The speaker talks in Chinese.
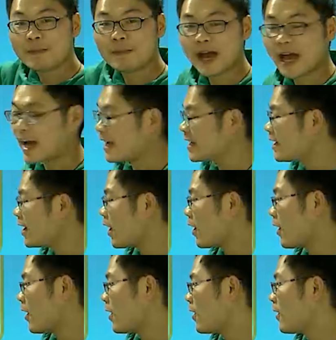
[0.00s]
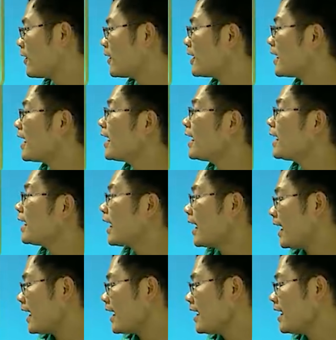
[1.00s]
一排有，
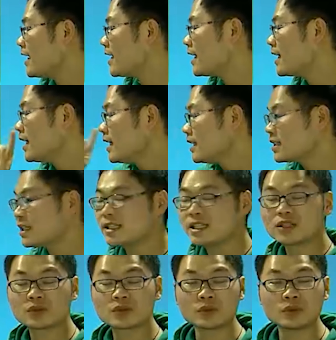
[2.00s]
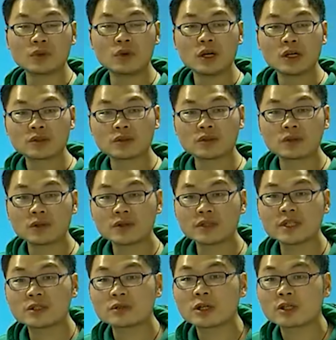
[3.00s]
哎，这一组总
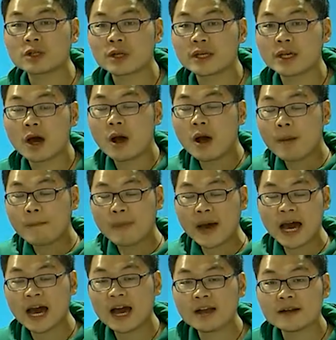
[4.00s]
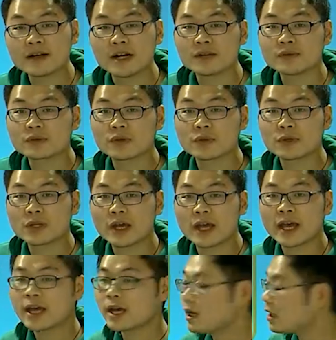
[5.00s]
共仪仗队有八人，对不对？